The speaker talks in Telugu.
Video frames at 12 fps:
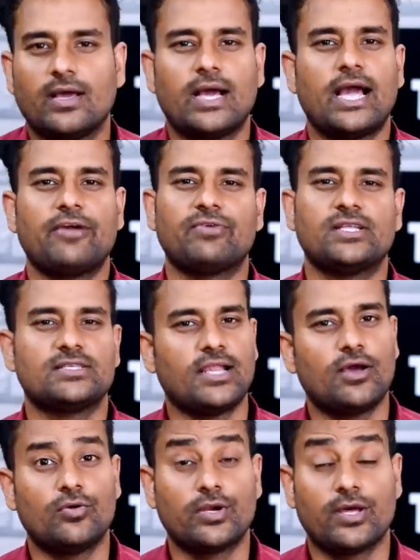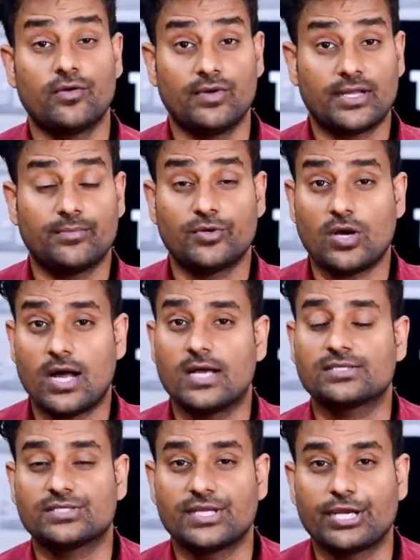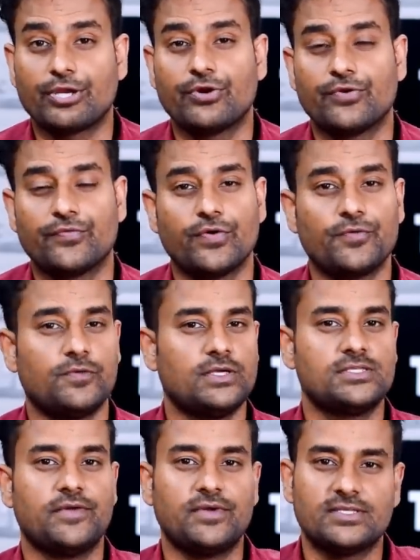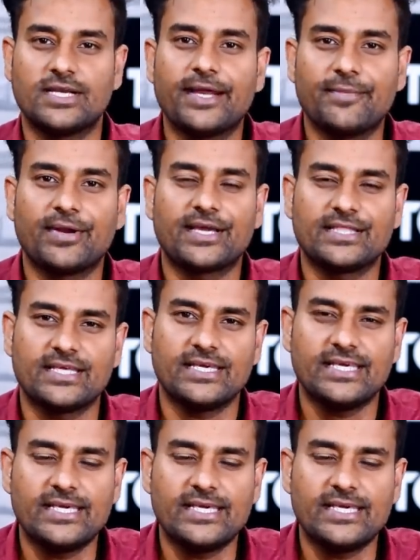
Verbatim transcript: హాయ్ ఫ్రెండ్స్ ఎలా ఉన్నారు వెల్కమ్ టు ఆస్క్ టెక్ ట్వంటీ ఫోర్ ఫ్రెండ్స్ ఎవ్రీ సండే మనకైతే